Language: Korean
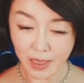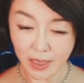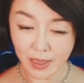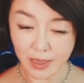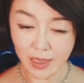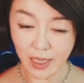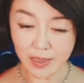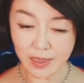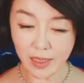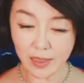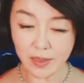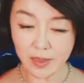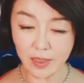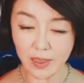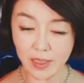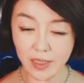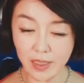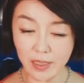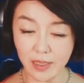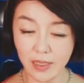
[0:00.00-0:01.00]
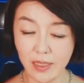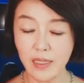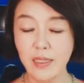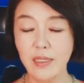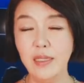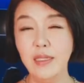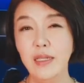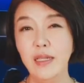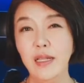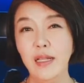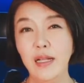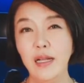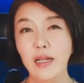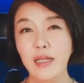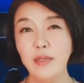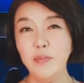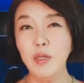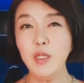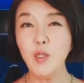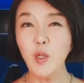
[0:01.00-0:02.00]
그래서 저는 어,
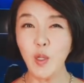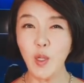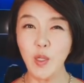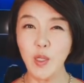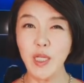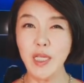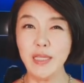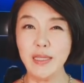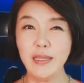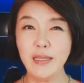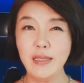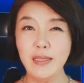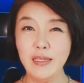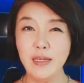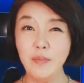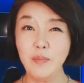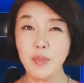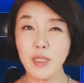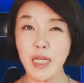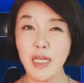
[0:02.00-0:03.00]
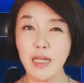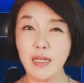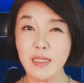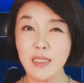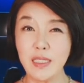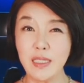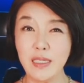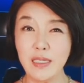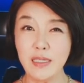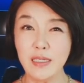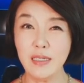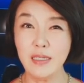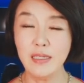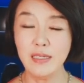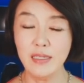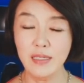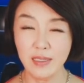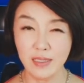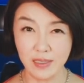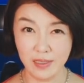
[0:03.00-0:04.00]
이번 토론은 트럼프가 역시
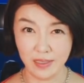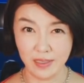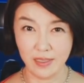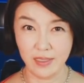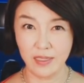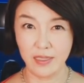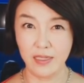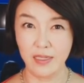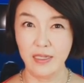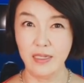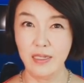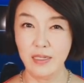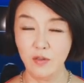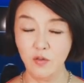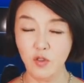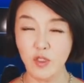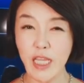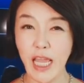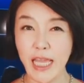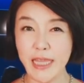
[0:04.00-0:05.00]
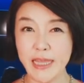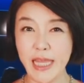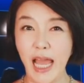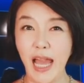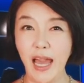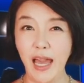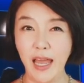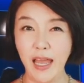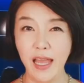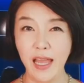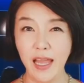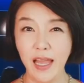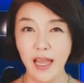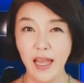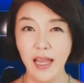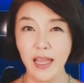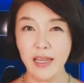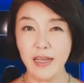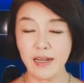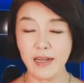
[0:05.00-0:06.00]
우세했다
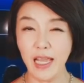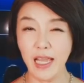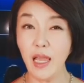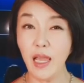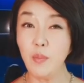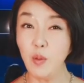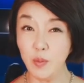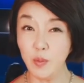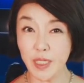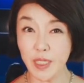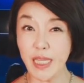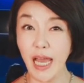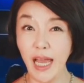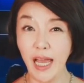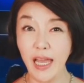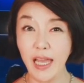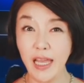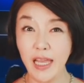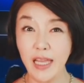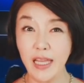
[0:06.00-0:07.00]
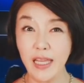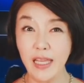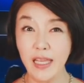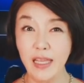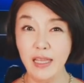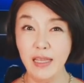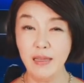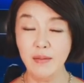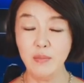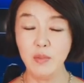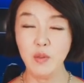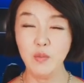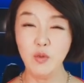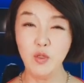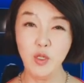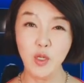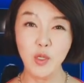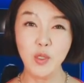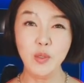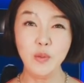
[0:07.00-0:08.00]
이렇게 봅니다. 뭐
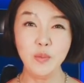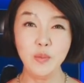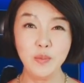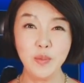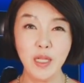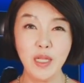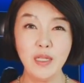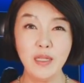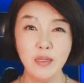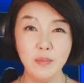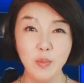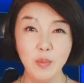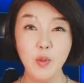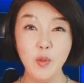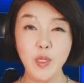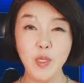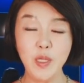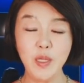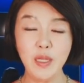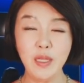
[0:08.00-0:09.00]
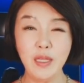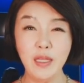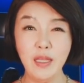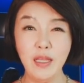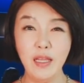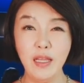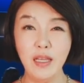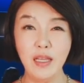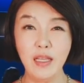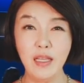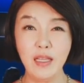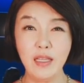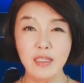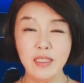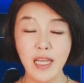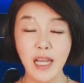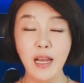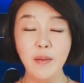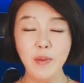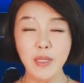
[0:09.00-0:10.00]
물론 보는
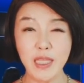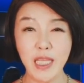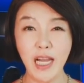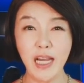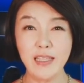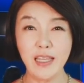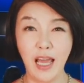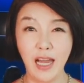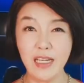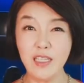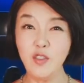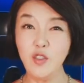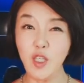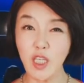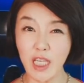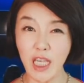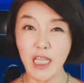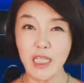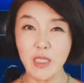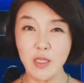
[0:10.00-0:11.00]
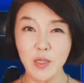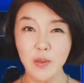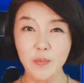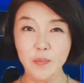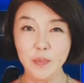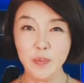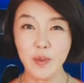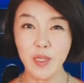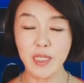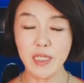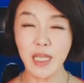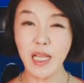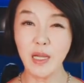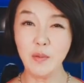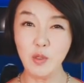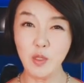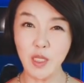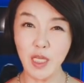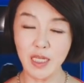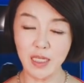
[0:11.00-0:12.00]
사람에 따라 다를 수는 있겠죠. 근데 제가
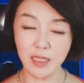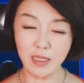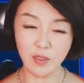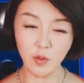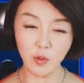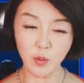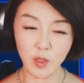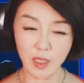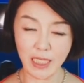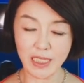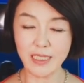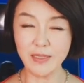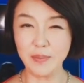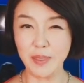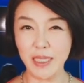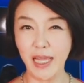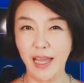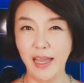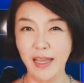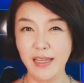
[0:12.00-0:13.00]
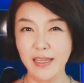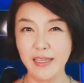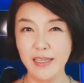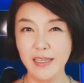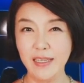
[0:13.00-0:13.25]
볼 때는 좀 그랬습니다.